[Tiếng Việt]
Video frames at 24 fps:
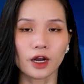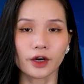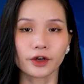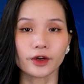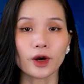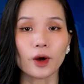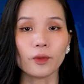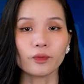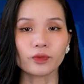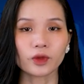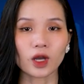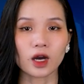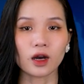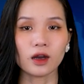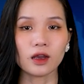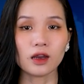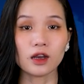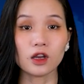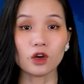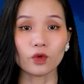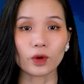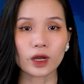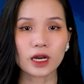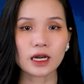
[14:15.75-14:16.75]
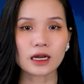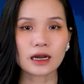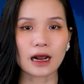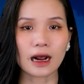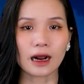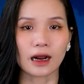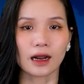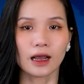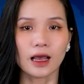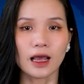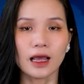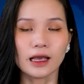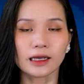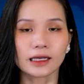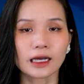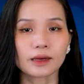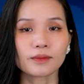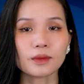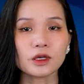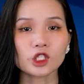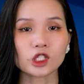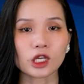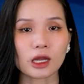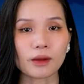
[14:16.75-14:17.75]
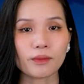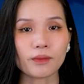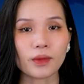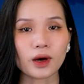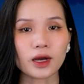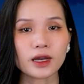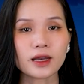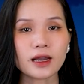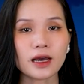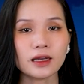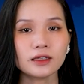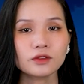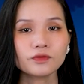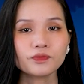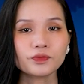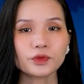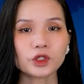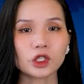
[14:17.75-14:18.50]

đồng thời lưu ý rằng các binh sĩ mới đến